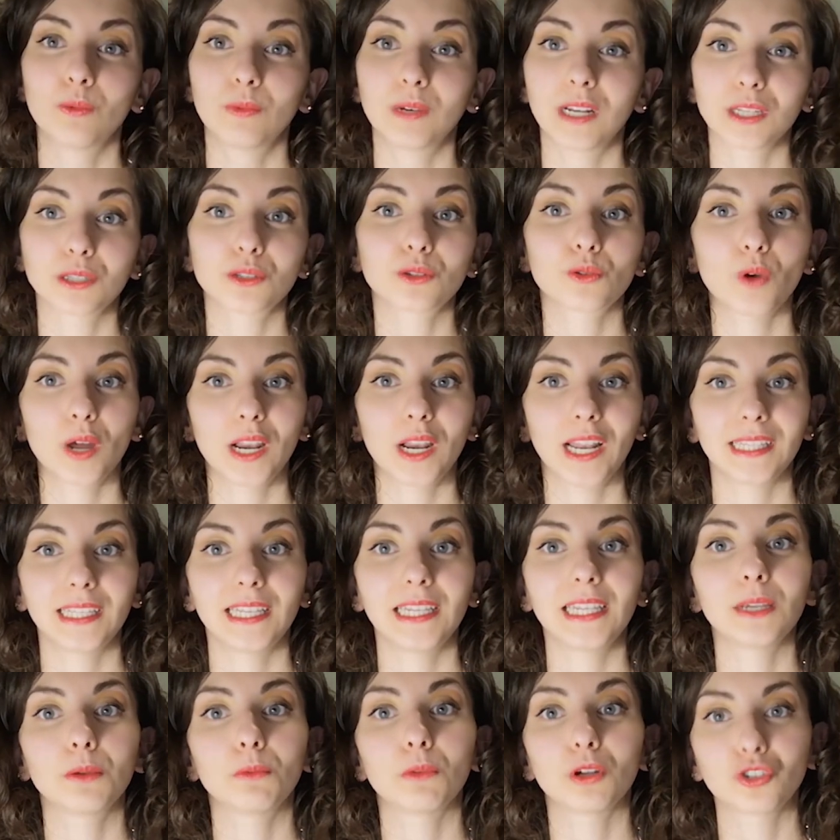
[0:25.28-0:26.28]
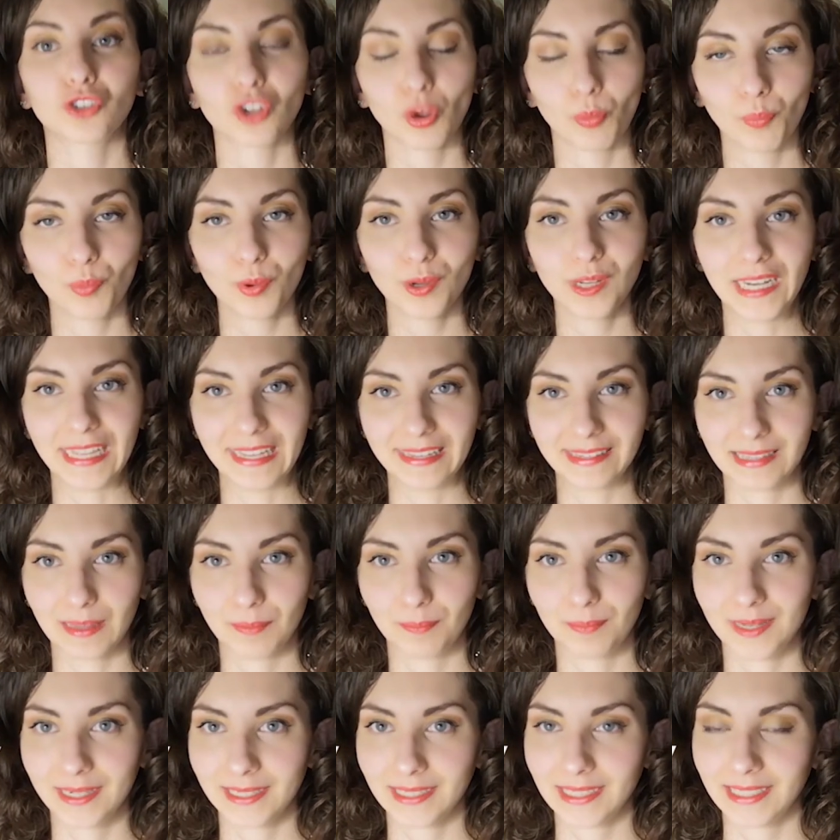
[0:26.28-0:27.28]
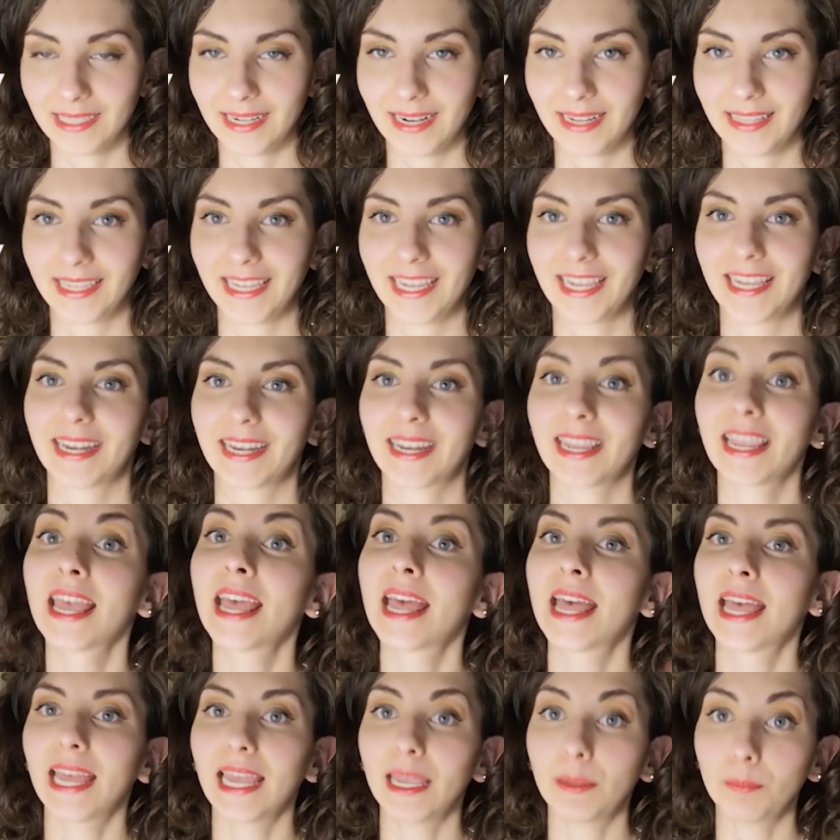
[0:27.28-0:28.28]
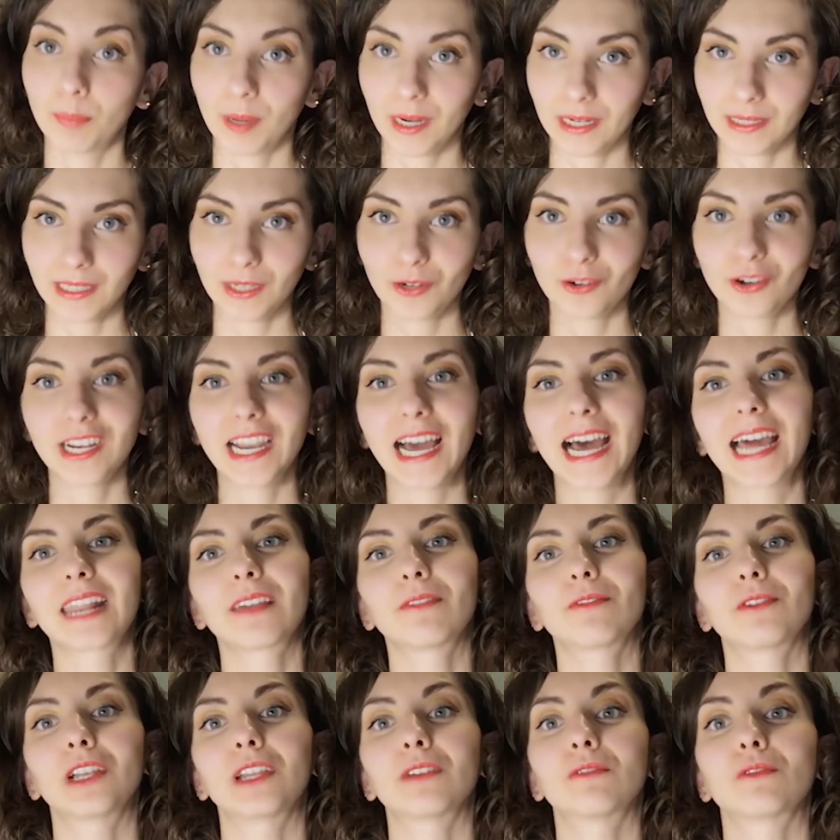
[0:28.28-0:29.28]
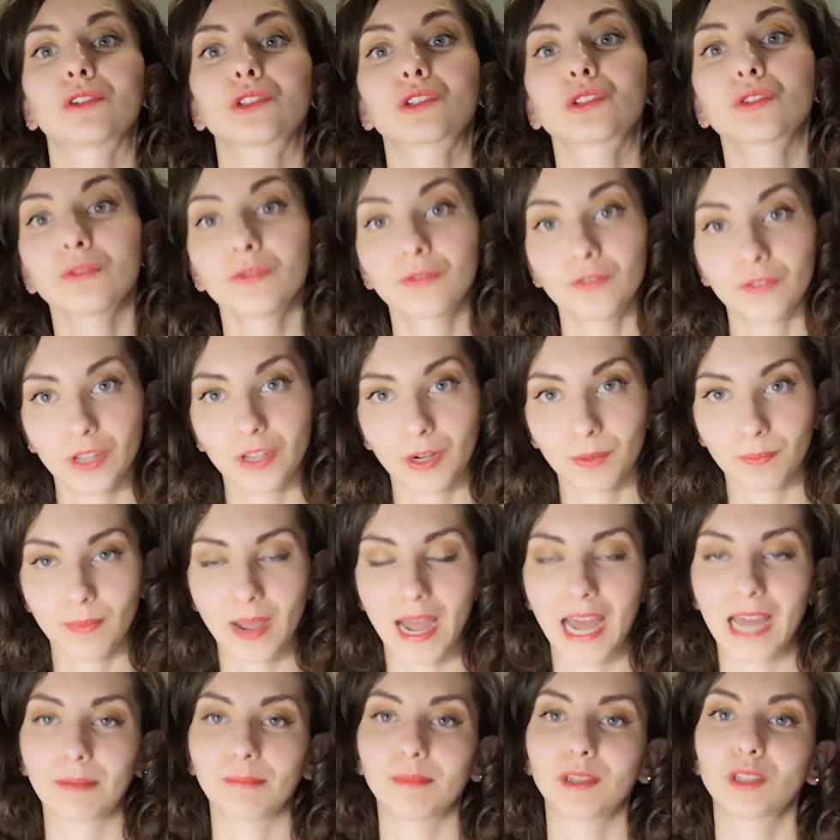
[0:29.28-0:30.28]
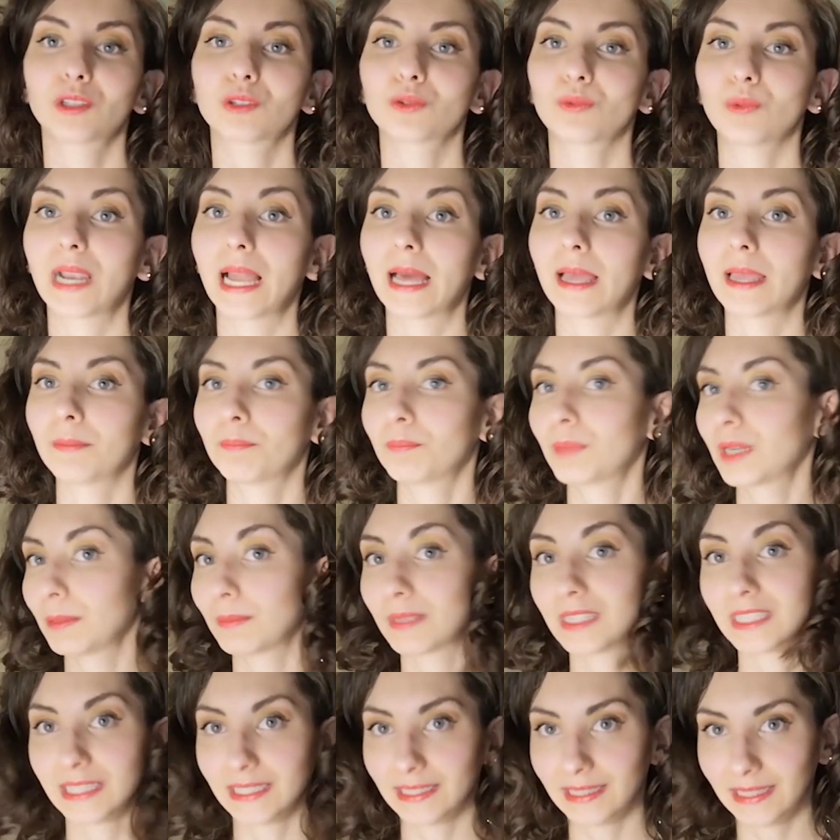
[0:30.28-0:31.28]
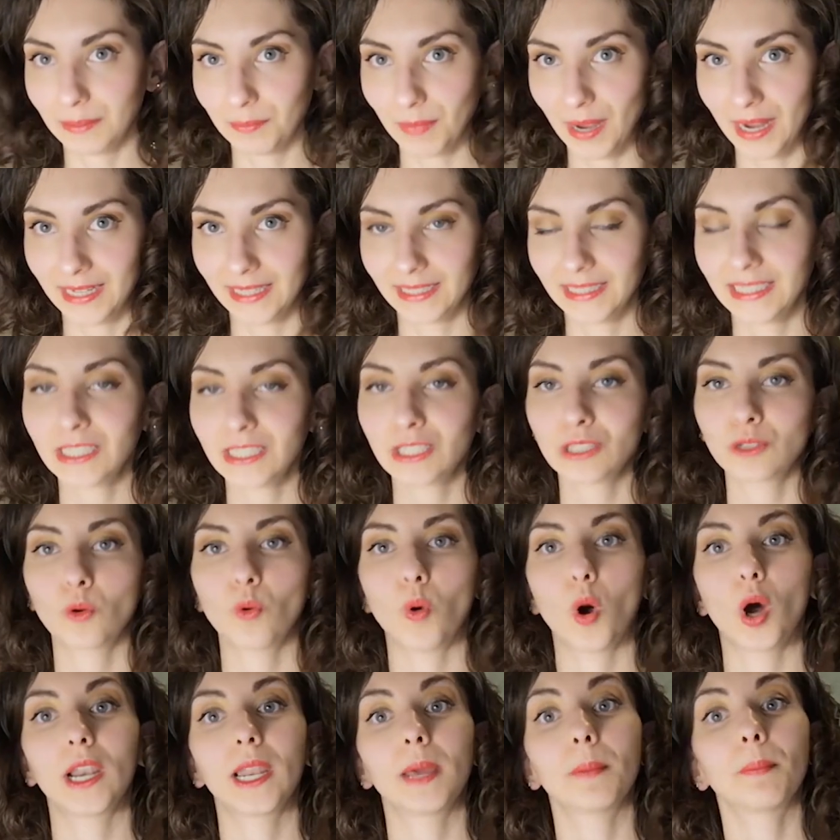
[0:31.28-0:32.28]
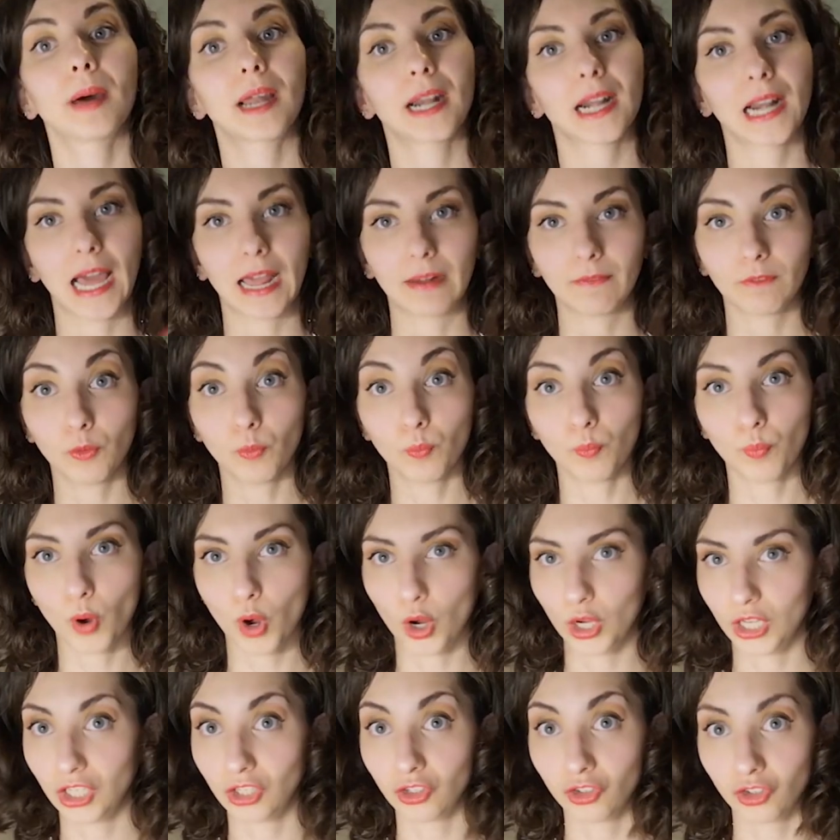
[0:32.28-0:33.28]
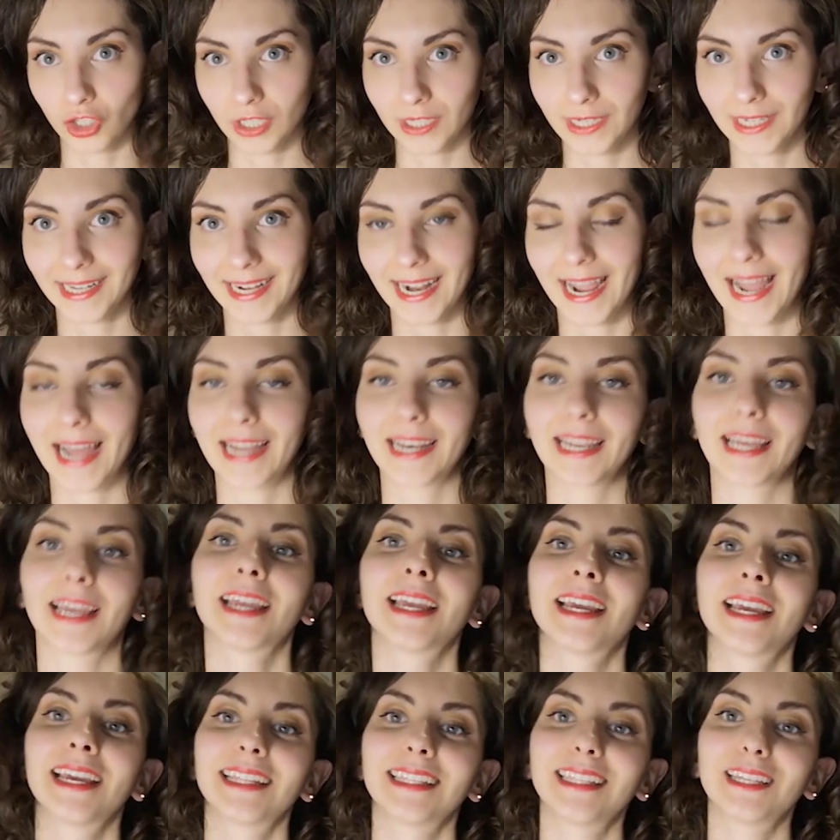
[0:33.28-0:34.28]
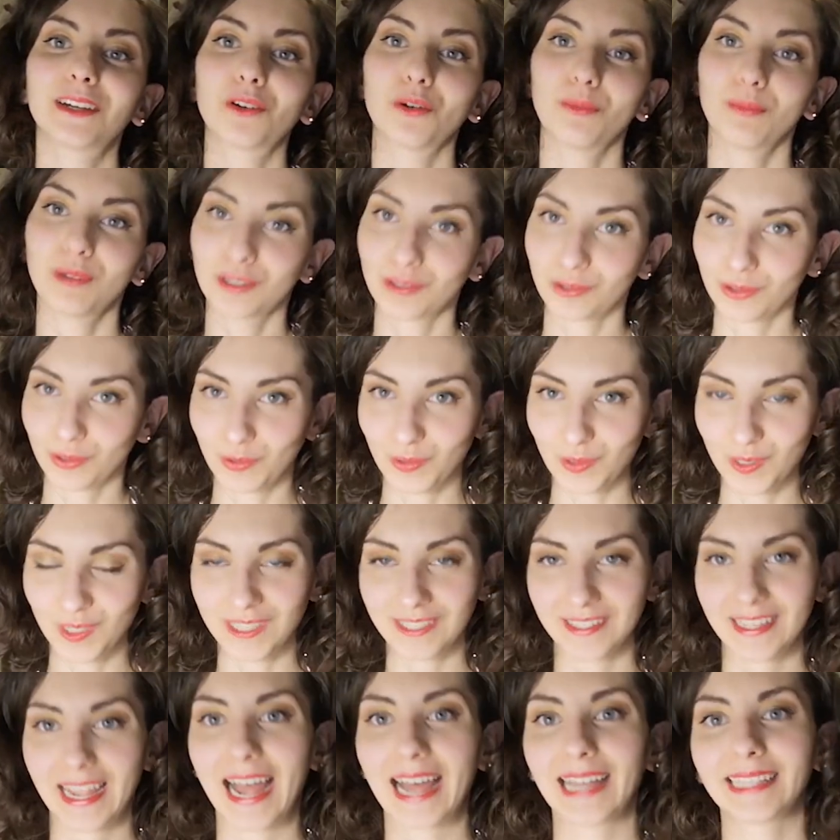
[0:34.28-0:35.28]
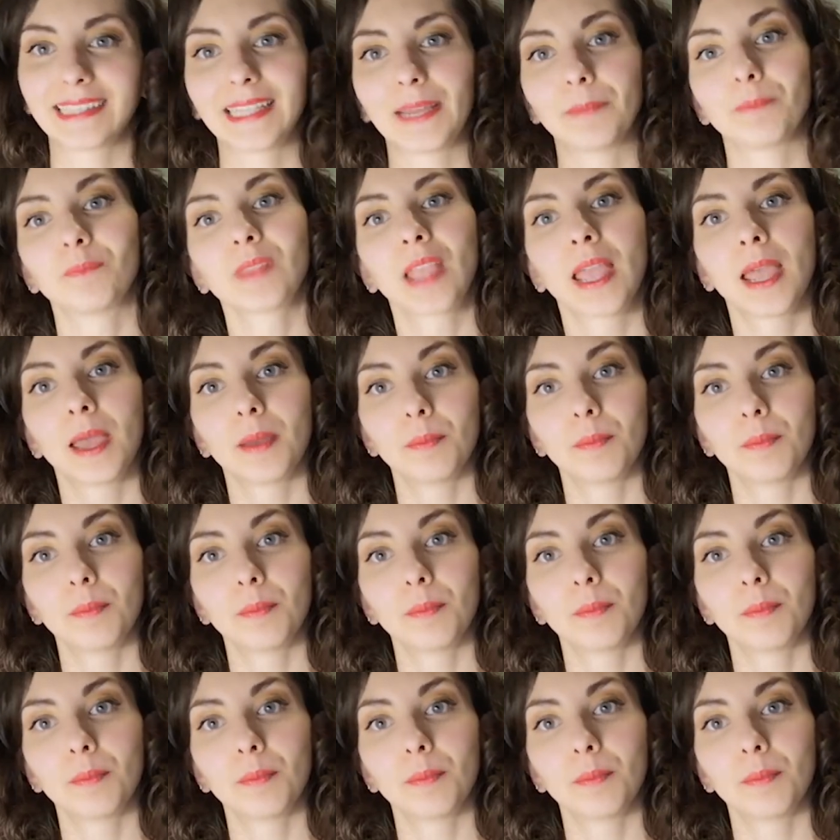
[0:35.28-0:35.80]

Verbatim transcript: una scuola di lingua giapponese per stranieri e in particolare volevo soffermarmi sulle prime settimane di scuola e parlarvi un po' in generale di come sono state.